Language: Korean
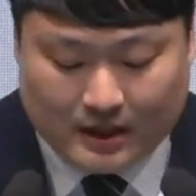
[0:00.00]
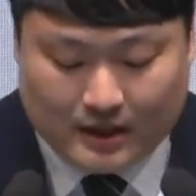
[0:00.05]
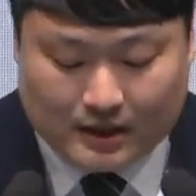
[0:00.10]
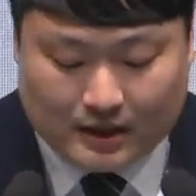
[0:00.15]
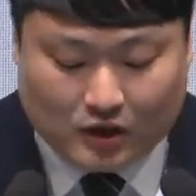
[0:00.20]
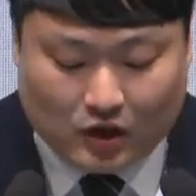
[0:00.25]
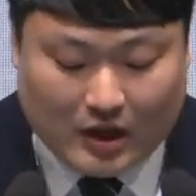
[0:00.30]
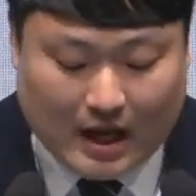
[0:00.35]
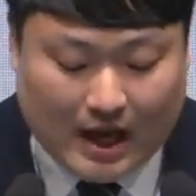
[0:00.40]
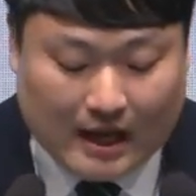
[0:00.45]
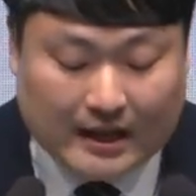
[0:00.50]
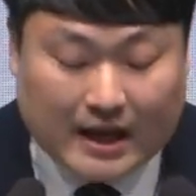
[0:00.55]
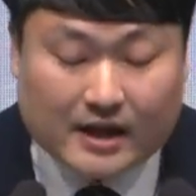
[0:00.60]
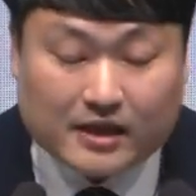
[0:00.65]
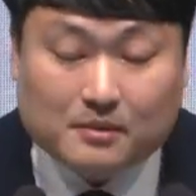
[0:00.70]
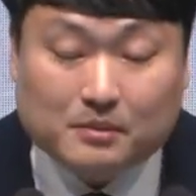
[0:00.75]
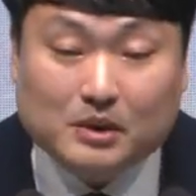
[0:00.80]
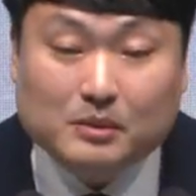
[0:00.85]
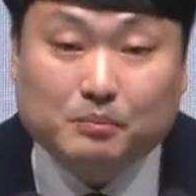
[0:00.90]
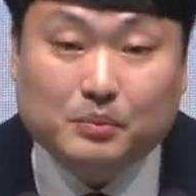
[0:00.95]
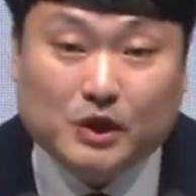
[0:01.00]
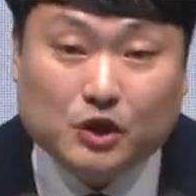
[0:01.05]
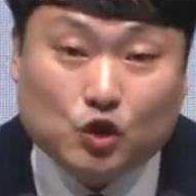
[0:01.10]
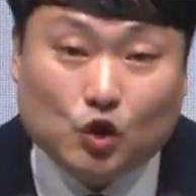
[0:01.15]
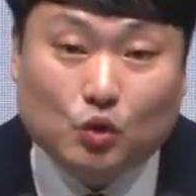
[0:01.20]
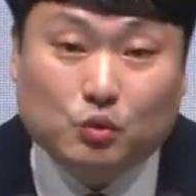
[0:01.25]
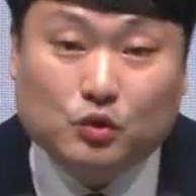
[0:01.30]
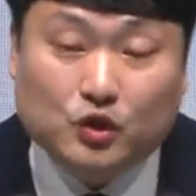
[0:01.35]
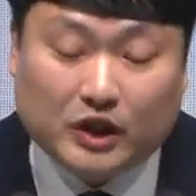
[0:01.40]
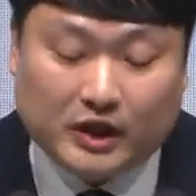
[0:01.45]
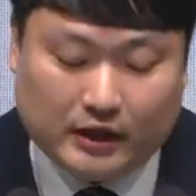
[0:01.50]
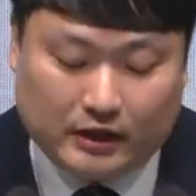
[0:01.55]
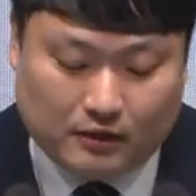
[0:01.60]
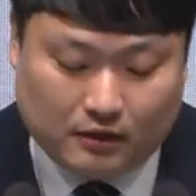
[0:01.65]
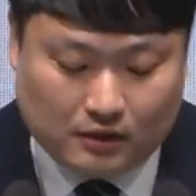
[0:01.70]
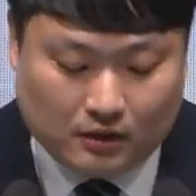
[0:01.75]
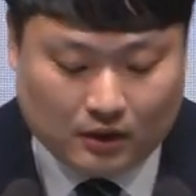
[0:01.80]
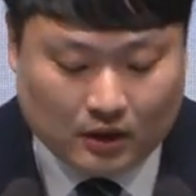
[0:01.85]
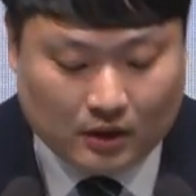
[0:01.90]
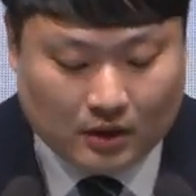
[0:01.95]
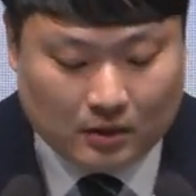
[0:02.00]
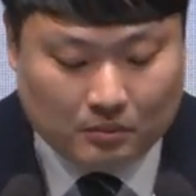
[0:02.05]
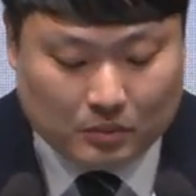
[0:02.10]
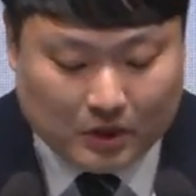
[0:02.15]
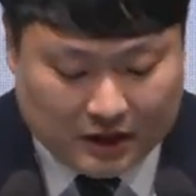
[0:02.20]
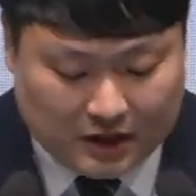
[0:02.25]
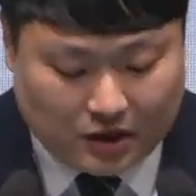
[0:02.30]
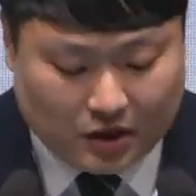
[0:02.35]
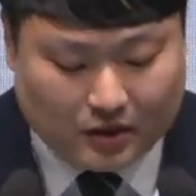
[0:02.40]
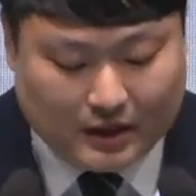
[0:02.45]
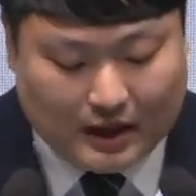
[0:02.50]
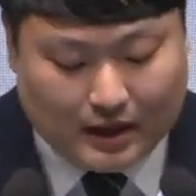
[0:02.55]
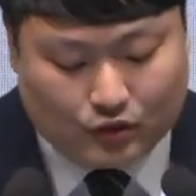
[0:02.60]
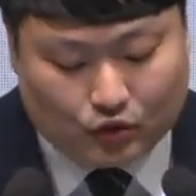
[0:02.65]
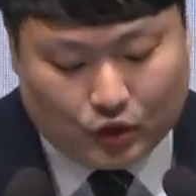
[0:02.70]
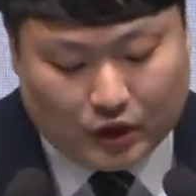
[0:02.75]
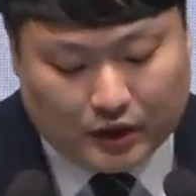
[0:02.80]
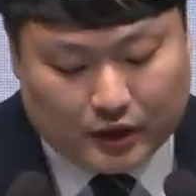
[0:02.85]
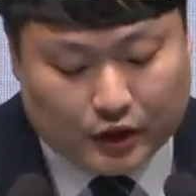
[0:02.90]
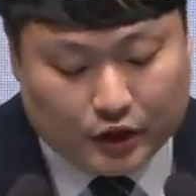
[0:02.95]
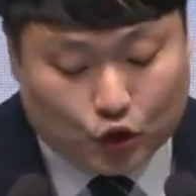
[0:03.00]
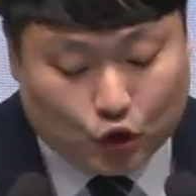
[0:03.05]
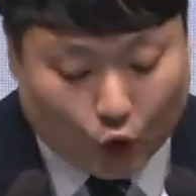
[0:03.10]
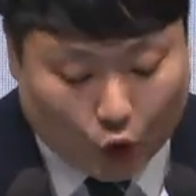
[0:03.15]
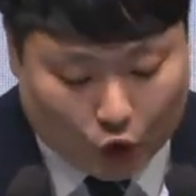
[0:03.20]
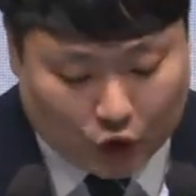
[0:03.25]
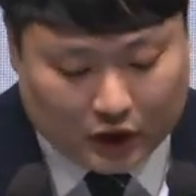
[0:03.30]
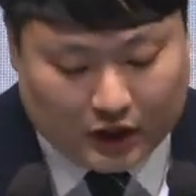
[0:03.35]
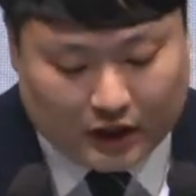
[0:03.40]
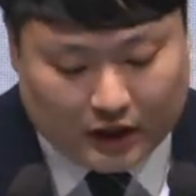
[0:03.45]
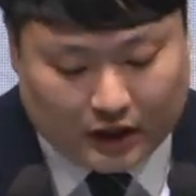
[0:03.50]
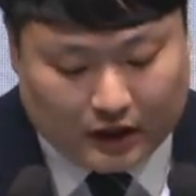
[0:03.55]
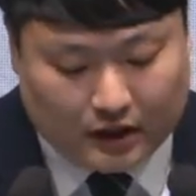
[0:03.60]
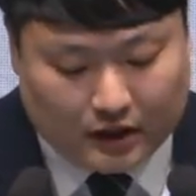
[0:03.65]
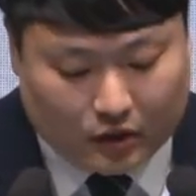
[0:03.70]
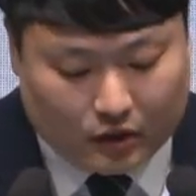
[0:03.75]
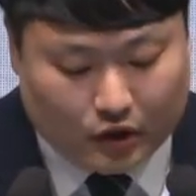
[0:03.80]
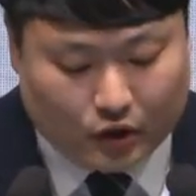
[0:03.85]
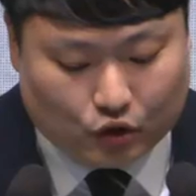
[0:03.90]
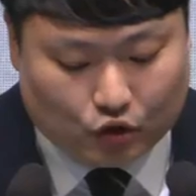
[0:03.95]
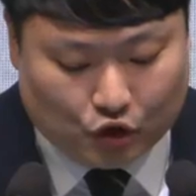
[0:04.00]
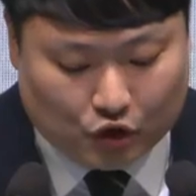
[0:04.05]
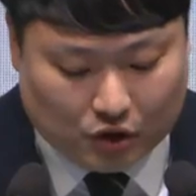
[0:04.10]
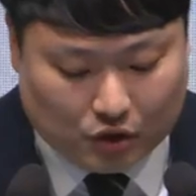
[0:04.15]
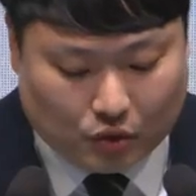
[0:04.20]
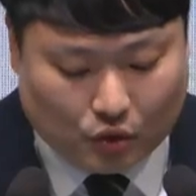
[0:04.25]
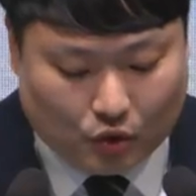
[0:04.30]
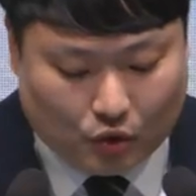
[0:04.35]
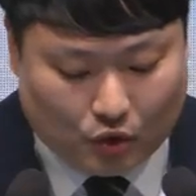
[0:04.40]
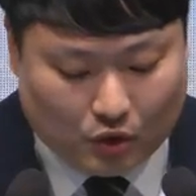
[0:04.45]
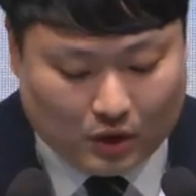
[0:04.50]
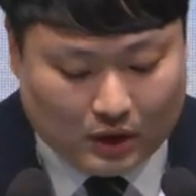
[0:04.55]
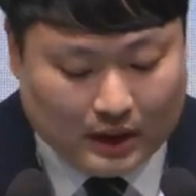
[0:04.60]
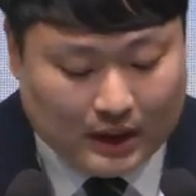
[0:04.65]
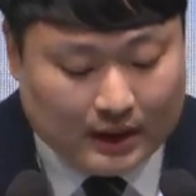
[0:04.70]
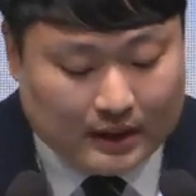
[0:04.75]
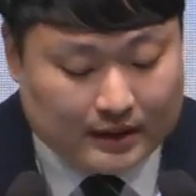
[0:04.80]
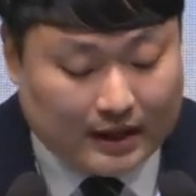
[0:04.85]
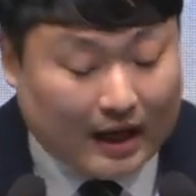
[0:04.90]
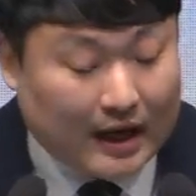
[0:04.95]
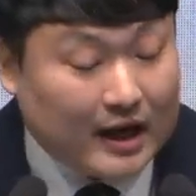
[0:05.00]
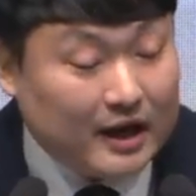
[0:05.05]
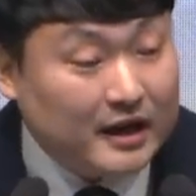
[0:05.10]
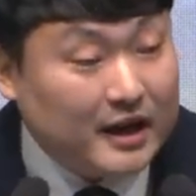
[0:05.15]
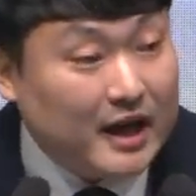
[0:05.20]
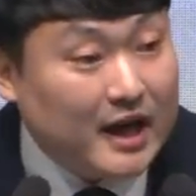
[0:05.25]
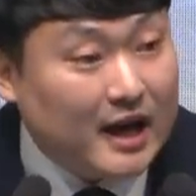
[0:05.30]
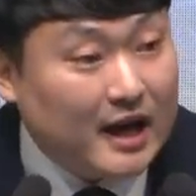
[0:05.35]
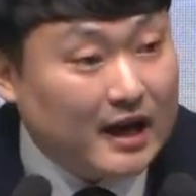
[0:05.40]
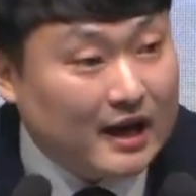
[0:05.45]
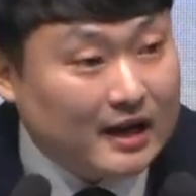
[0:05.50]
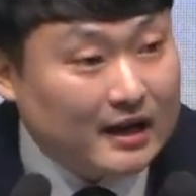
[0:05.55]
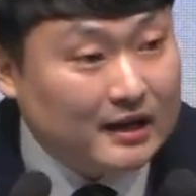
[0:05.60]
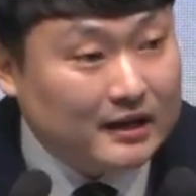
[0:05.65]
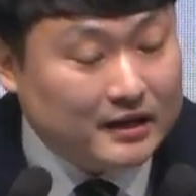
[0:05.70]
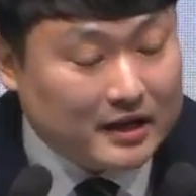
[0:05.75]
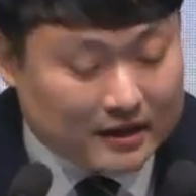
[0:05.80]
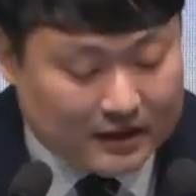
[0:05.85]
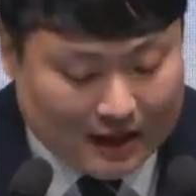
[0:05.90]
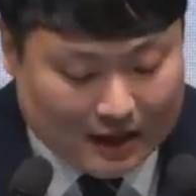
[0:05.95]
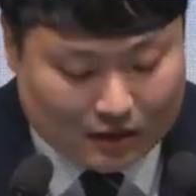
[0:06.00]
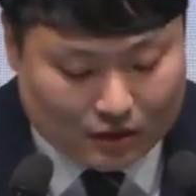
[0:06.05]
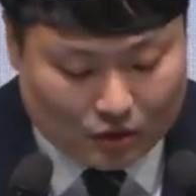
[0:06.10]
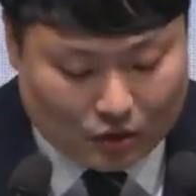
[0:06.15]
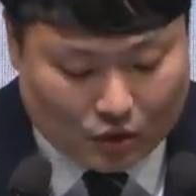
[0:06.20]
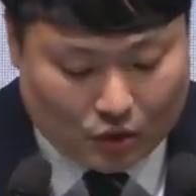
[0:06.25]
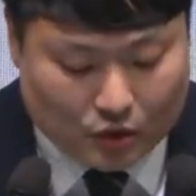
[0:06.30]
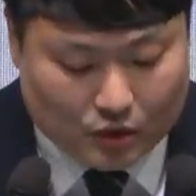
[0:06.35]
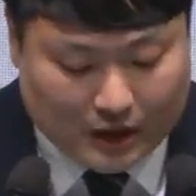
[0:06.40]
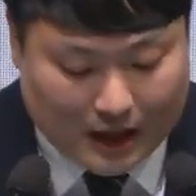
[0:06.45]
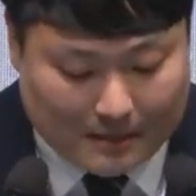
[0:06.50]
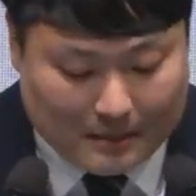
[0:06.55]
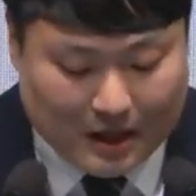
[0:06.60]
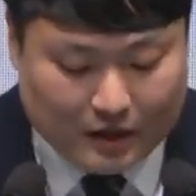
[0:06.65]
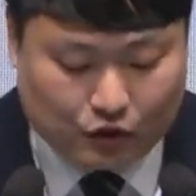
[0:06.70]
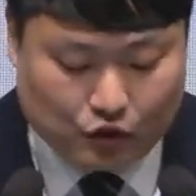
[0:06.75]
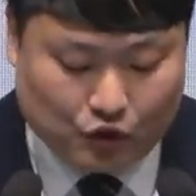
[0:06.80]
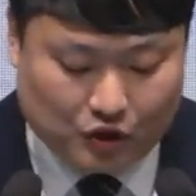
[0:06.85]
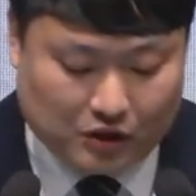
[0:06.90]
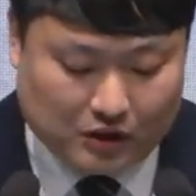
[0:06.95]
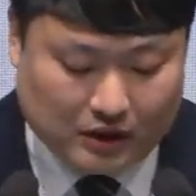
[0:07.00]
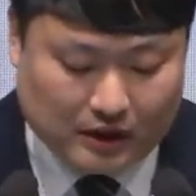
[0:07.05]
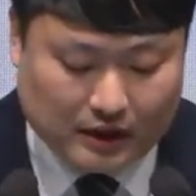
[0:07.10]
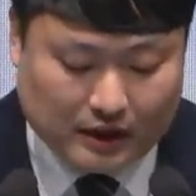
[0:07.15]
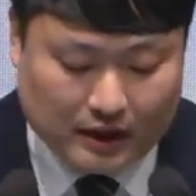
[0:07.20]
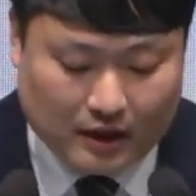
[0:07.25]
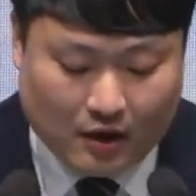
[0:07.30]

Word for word: 그러나 하나님은 피조물인 미천한 우리를 존귀히 여겨주시고 사랑해야 할 대상으로 삼아주시니